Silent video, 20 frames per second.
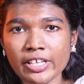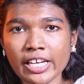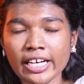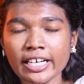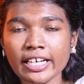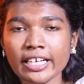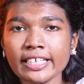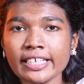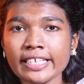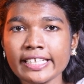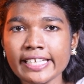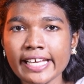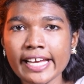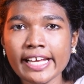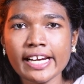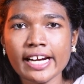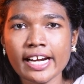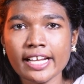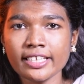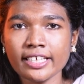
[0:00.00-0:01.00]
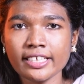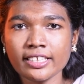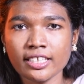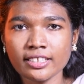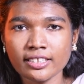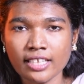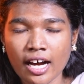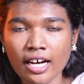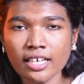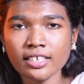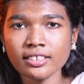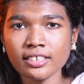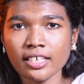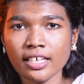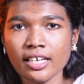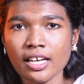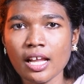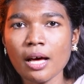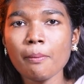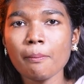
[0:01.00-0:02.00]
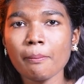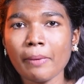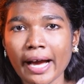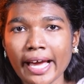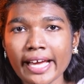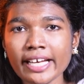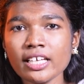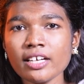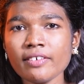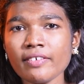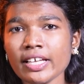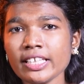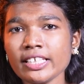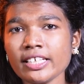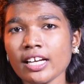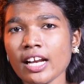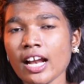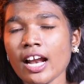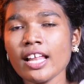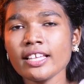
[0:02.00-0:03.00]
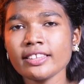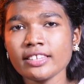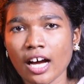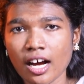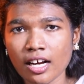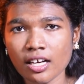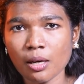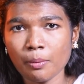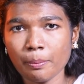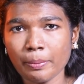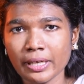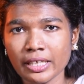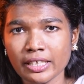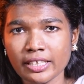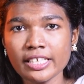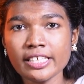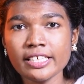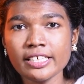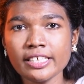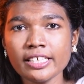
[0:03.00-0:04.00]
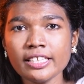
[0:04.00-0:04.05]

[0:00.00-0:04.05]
வீரர்களுக்கு இடையே நடந்த இந்த தாக்குதலில் பயங்கரவாதிகளால் தாக்கப்பட்டு